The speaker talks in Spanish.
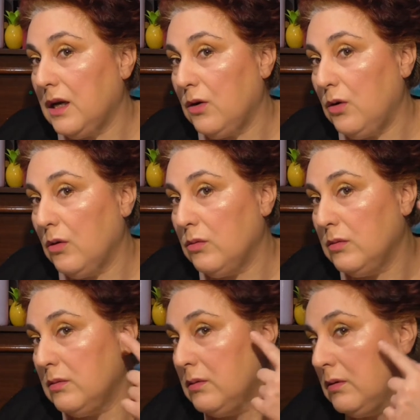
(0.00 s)
qué glow.
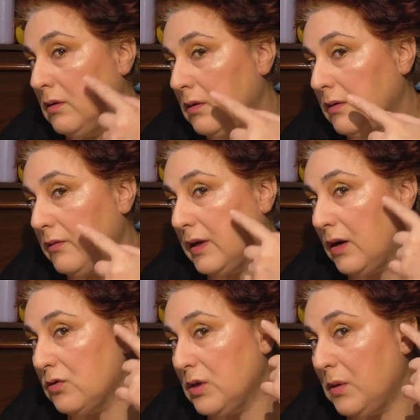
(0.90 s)

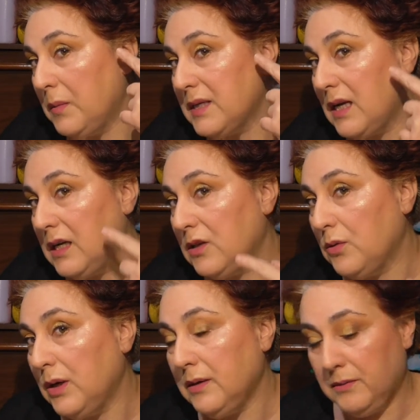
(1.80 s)
Fijaos, llevo más
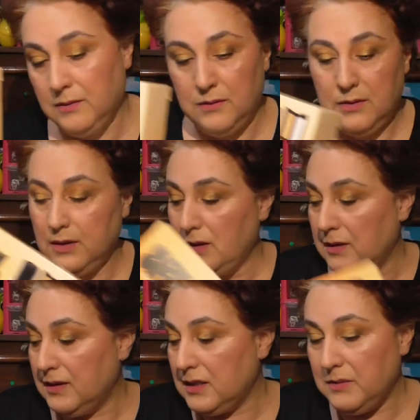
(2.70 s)
clarito, ¿eh?
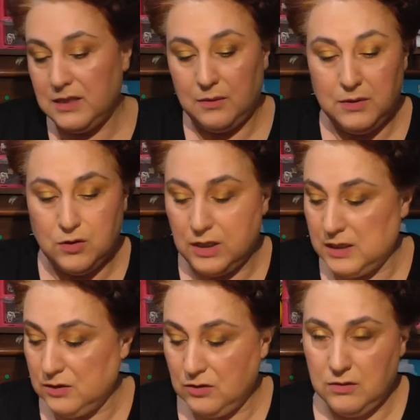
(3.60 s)
Ya sabéis que a mí
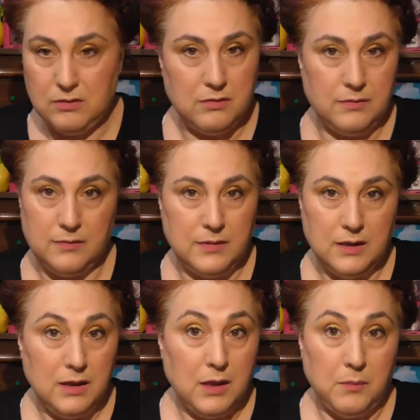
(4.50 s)
clarito
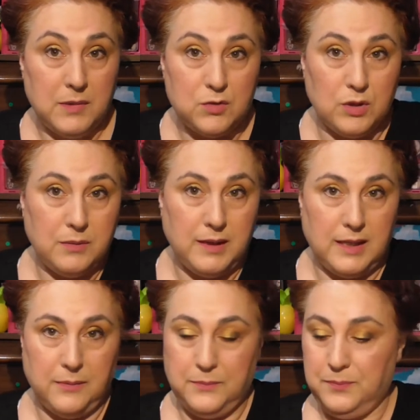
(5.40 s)
me
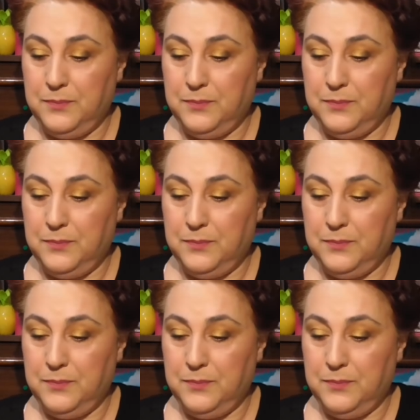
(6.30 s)
sulibella.